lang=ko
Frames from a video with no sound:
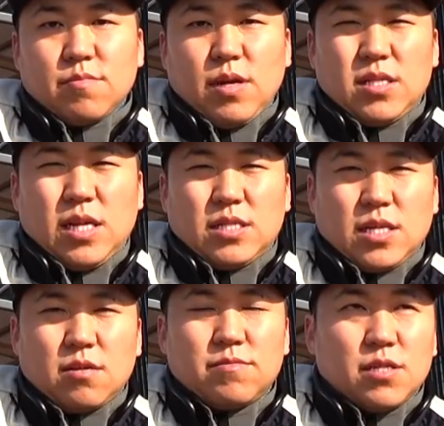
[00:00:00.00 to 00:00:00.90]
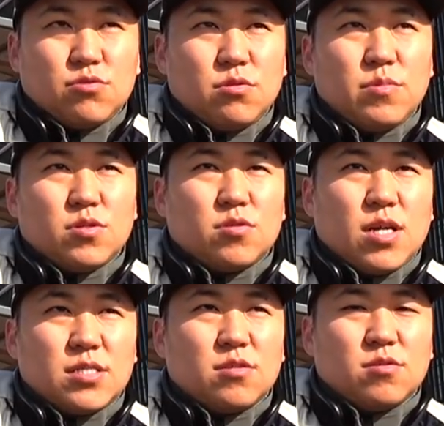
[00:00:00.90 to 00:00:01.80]
맨날 삼겹살 구워 먹으러
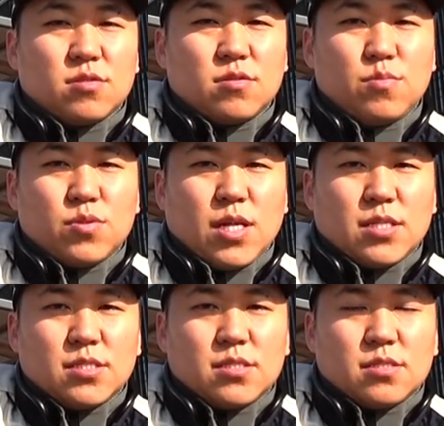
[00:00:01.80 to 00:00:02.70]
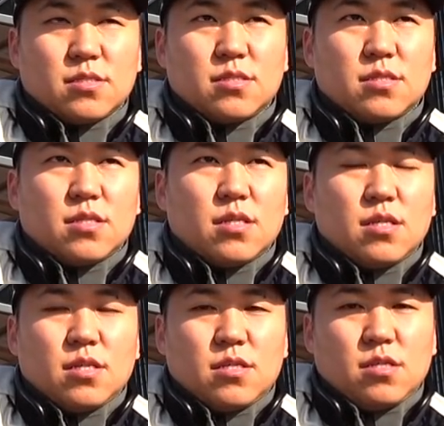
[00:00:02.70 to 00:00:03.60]
가는 것보다는
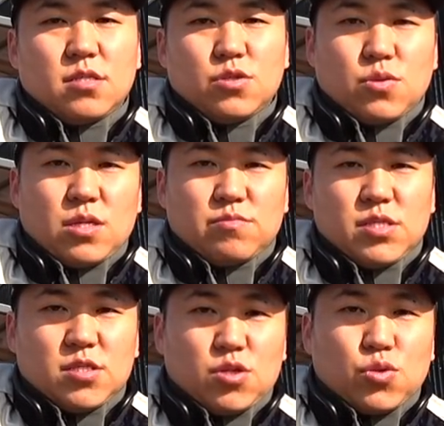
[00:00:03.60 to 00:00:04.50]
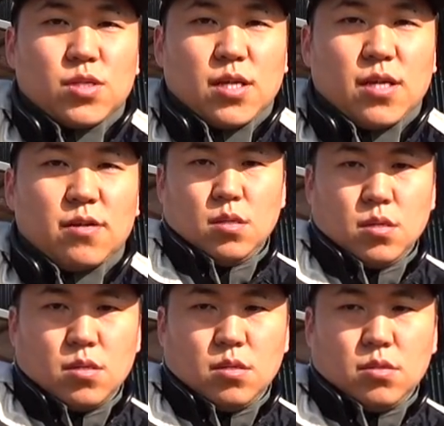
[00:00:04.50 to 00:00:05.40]
현지 조달 음식이 더 좋잖아요.
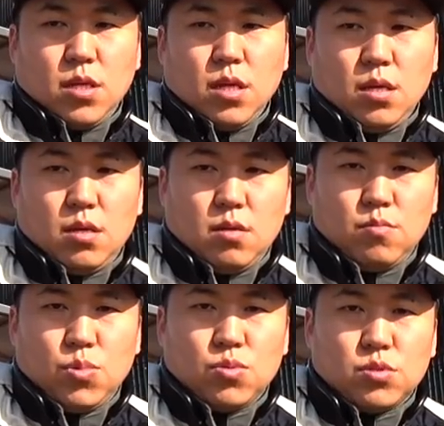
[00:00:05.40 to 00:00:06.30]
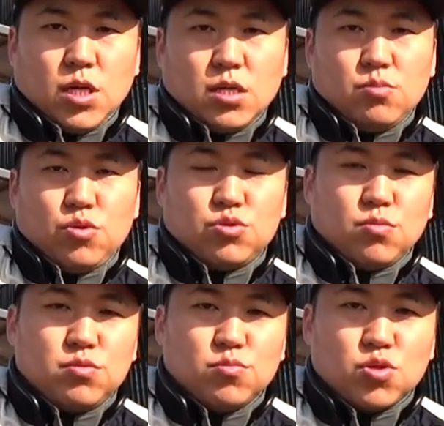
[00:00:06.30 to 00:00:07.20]
그런데 뭐 장을 볼 수
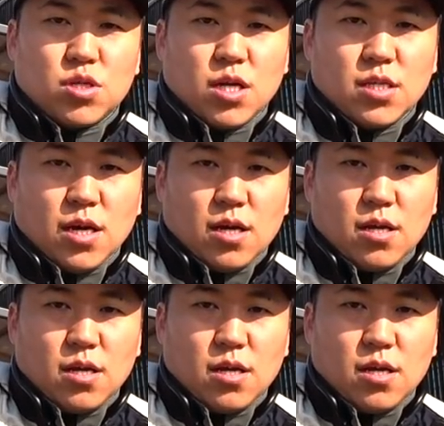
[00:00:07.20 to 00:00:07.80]
없으면 어떡하냐?